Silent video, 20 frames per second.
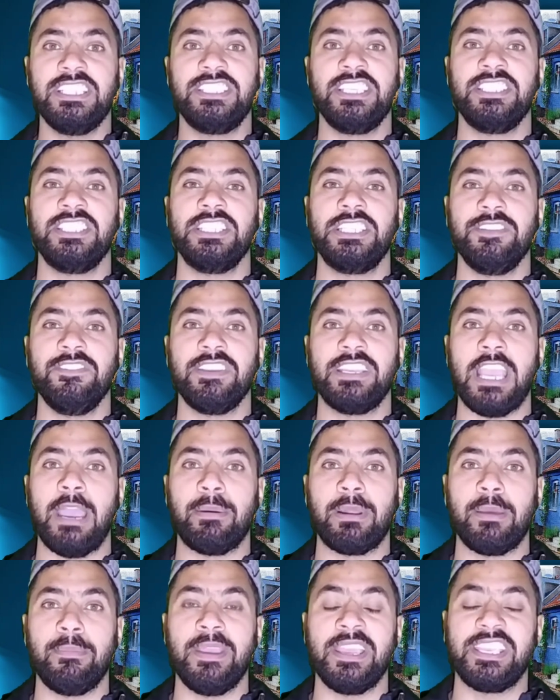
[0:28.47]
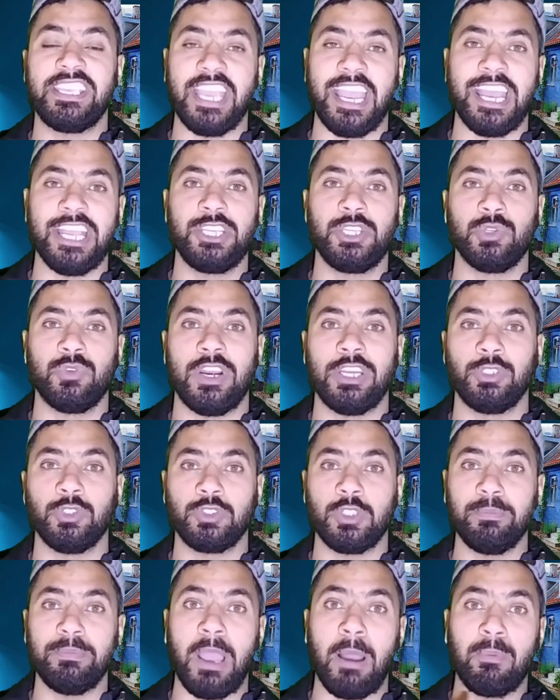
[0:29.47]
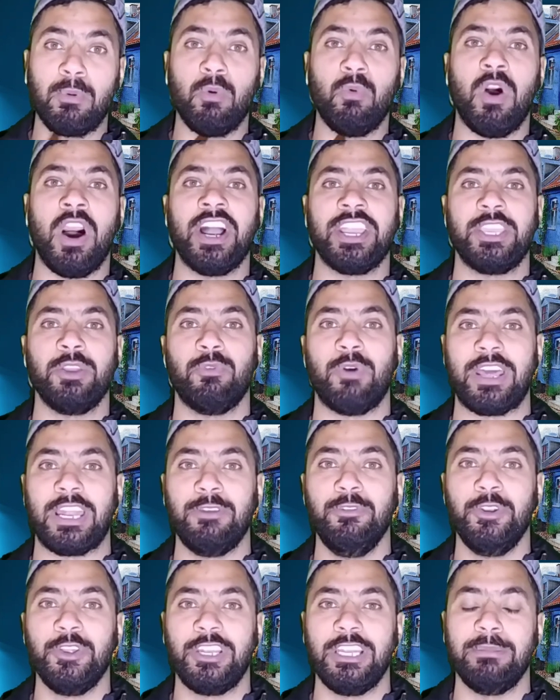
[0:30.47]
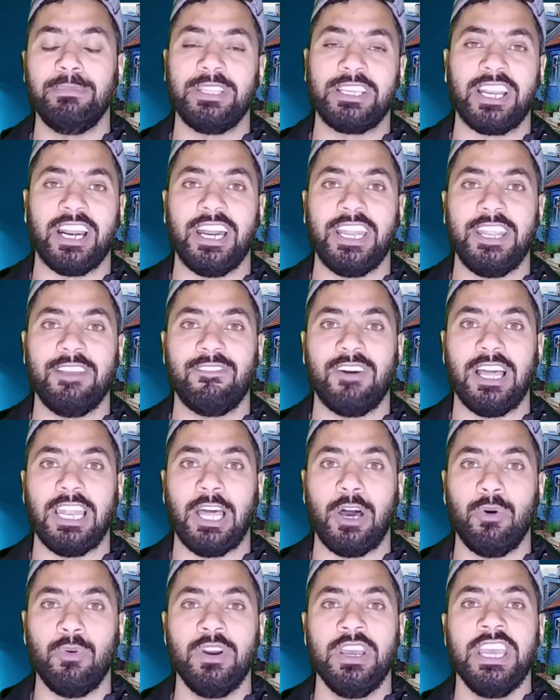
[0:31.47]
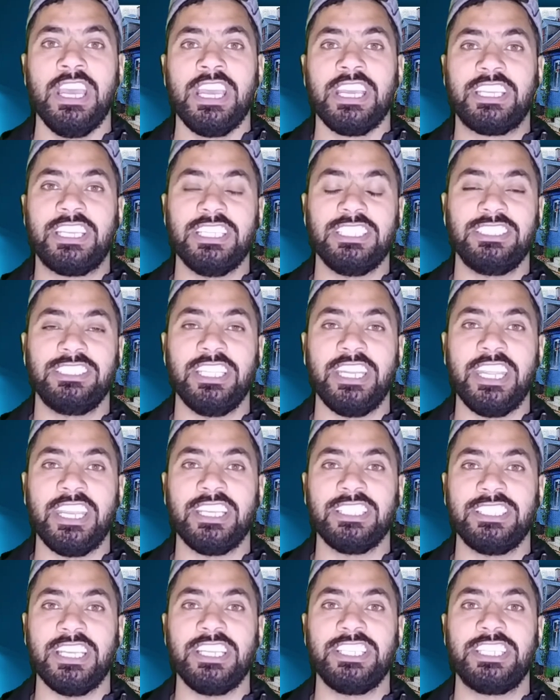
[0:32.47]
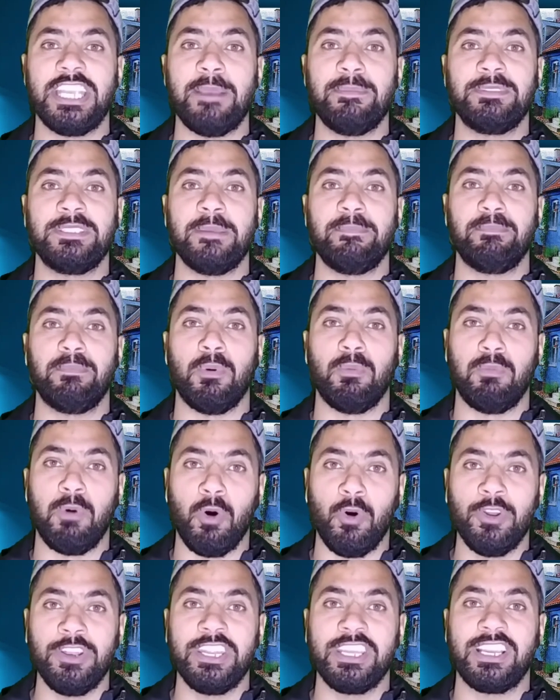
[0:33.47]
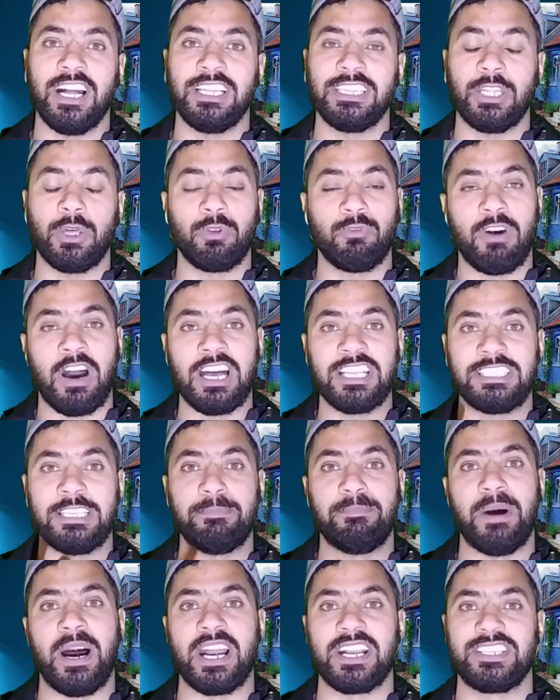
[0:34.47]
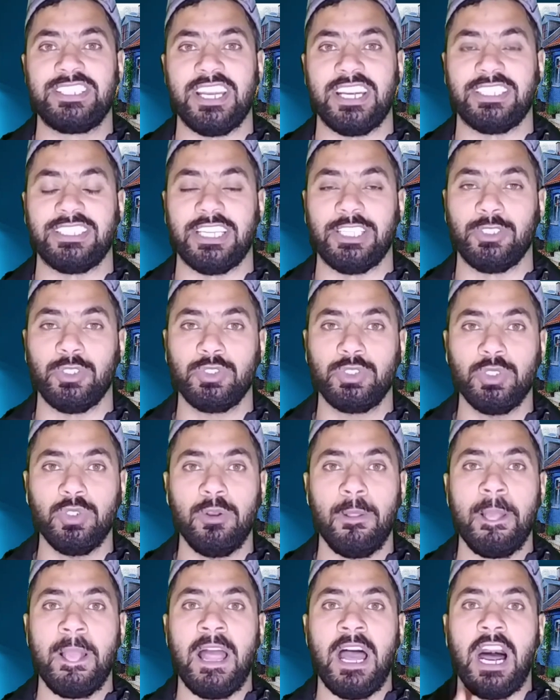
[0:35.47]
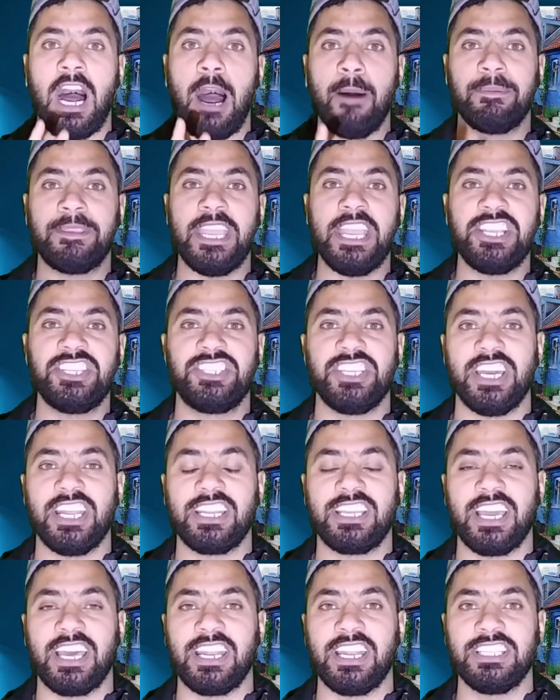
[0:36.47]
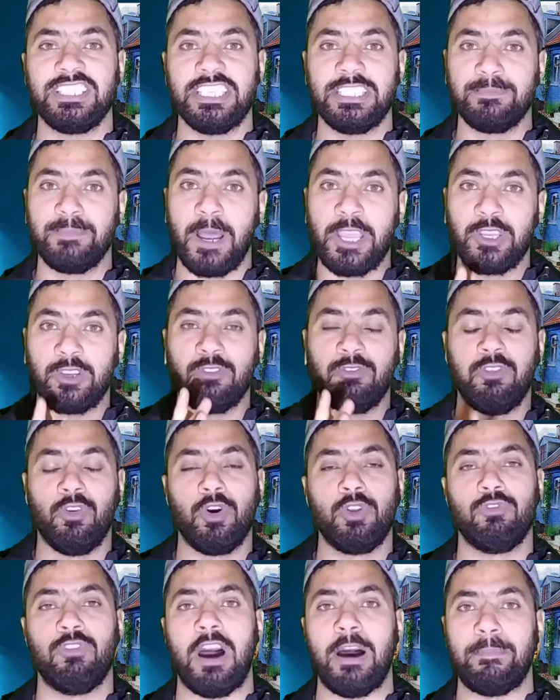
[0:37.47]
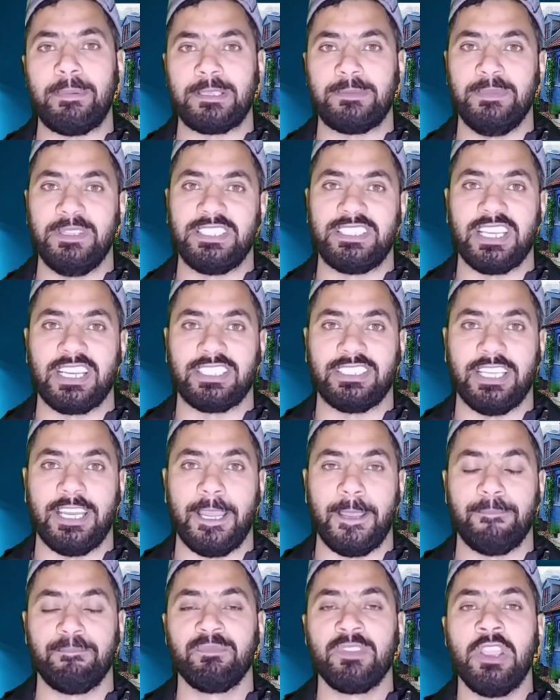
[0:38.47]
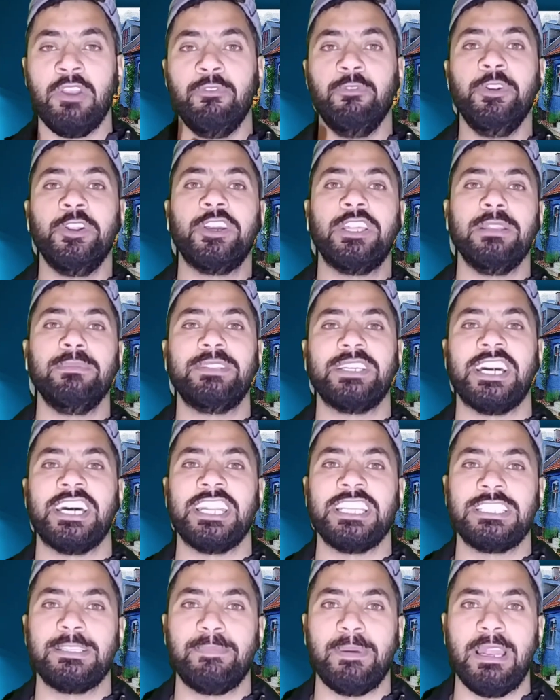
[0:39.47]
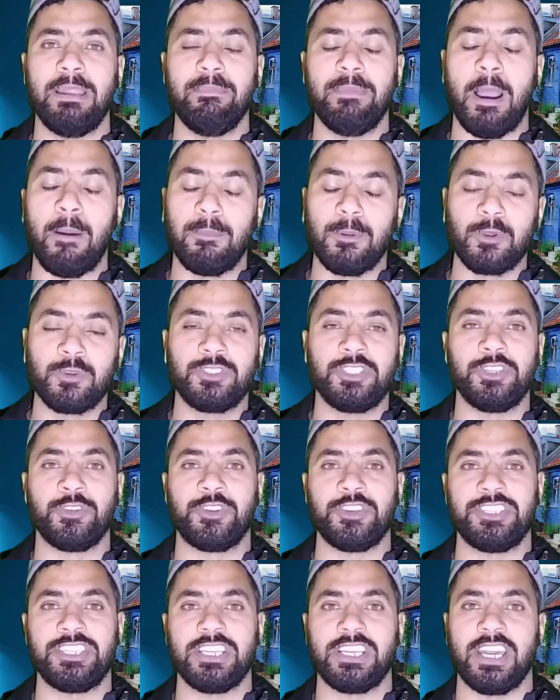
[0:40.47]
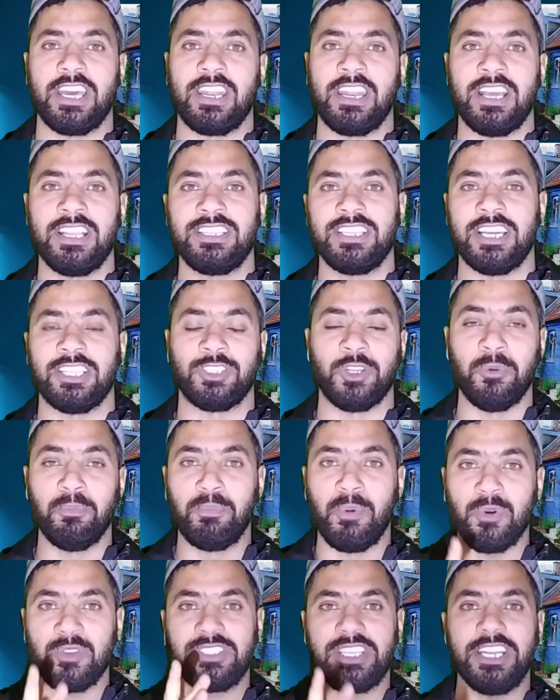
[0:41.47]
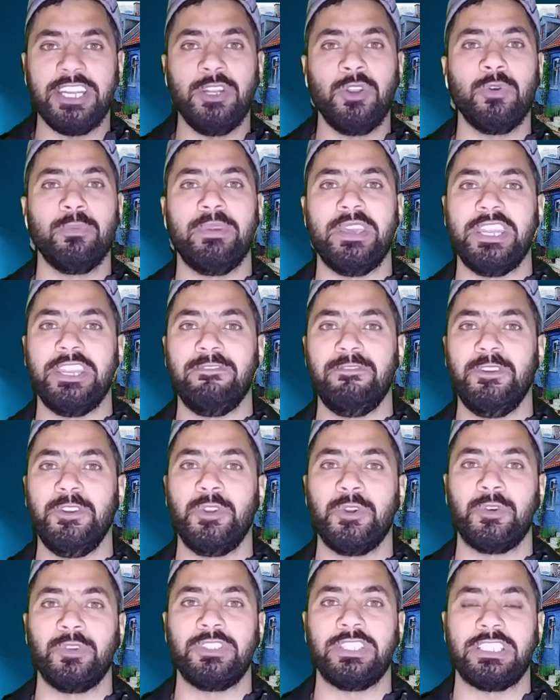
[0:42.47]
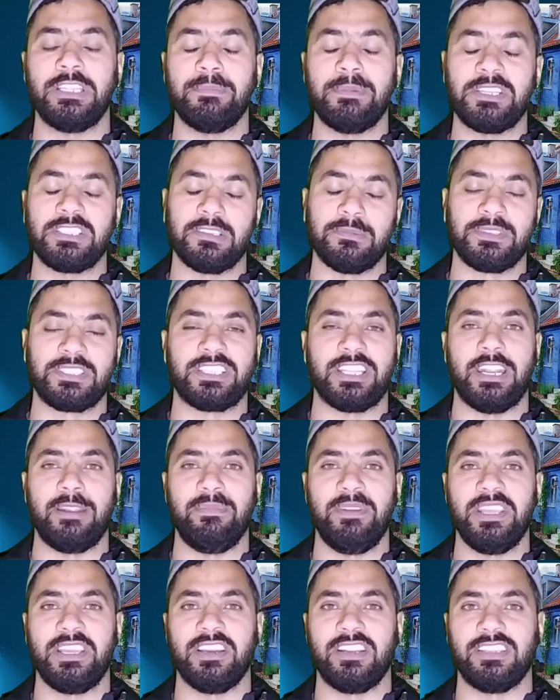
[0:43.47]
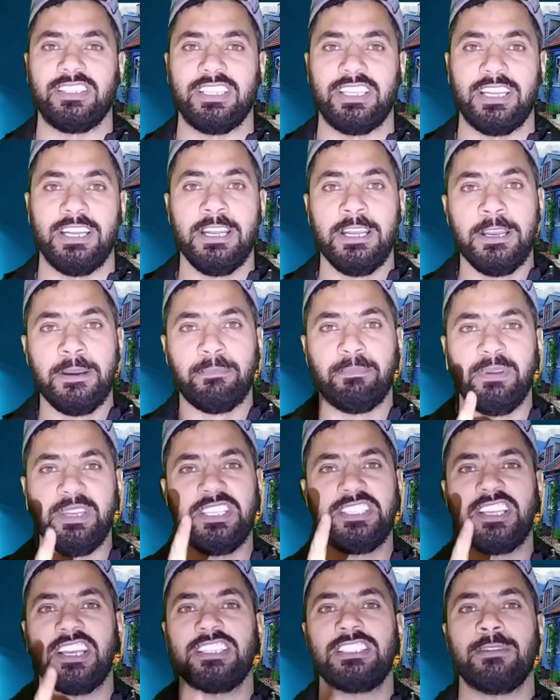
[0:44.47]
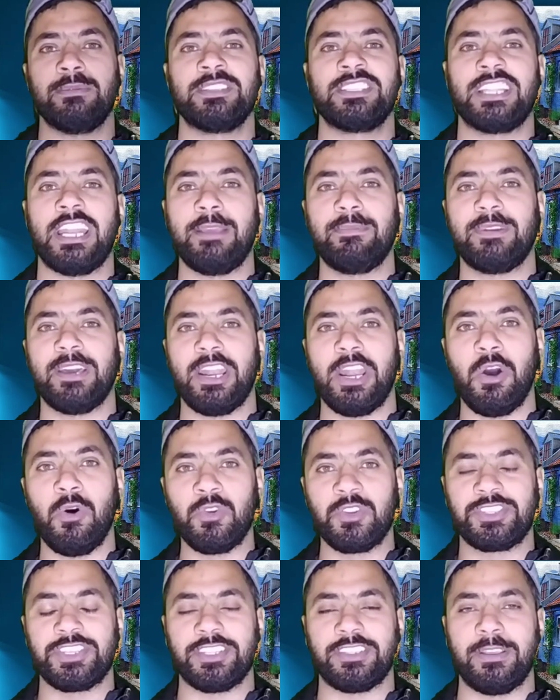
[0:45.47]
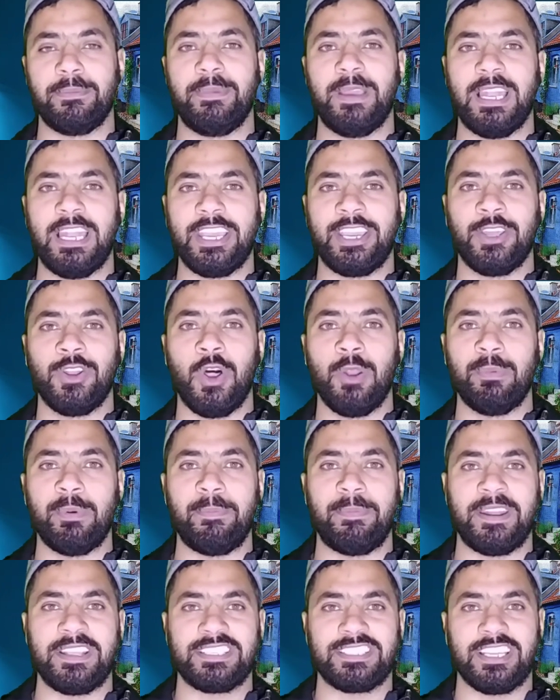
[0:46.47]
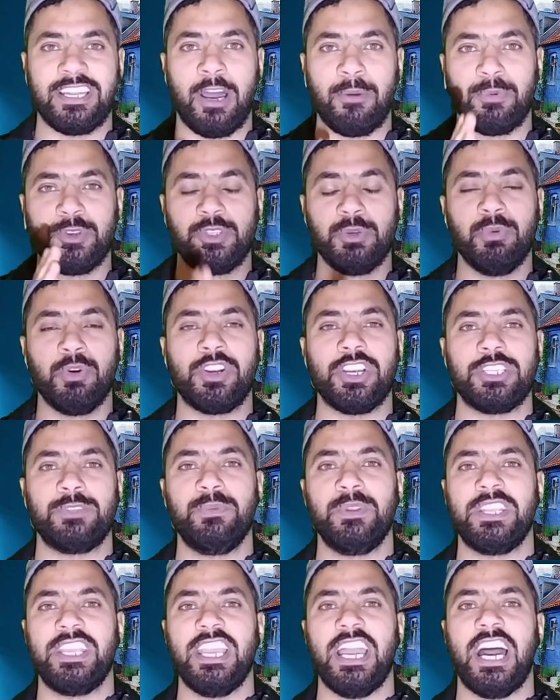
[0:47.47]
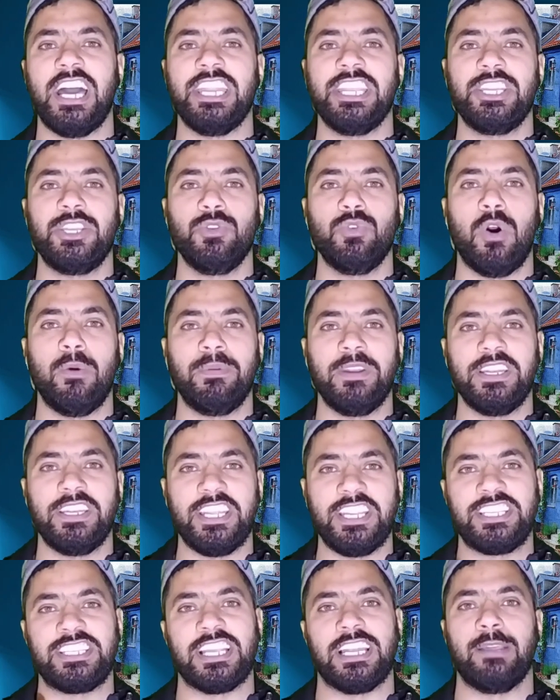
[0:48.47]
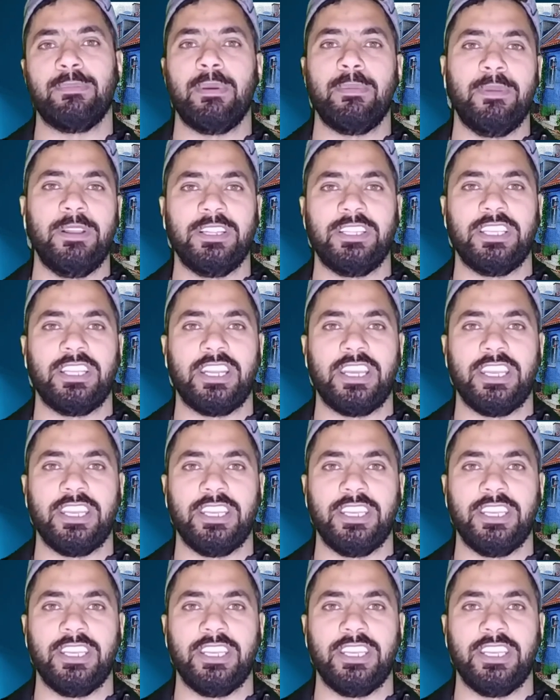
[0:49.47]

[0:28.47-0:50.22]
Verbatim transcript: ये सीसीटीवी कैमरा में कैच हुआ है दोस्तों मैं आपको वहां की वायरल वीडियो क्लिप दिखाने वाला हूं किस तरीके से जेब से फोन निकालता है और वहां से भाग जाता है दोस्तों आपके एक शेयर करने से इस भाई को फोन वापस मिल सकता है वीडियो क्लिप दिखाने से पहले मैं आप लोग से रिक्वेस्ट करना चाहता हूँ बहुत सारे लोग मेरी वीडियो को देखते बट सब्सक्राइब नहीं करते हैं प्लीज आज सब्सक्राइब करना और साथ में बेलाइकन और प्रेस करना आपको जम्मू कश्मीर की हर एक न्यू अपडेट इस चैनल पर मिलती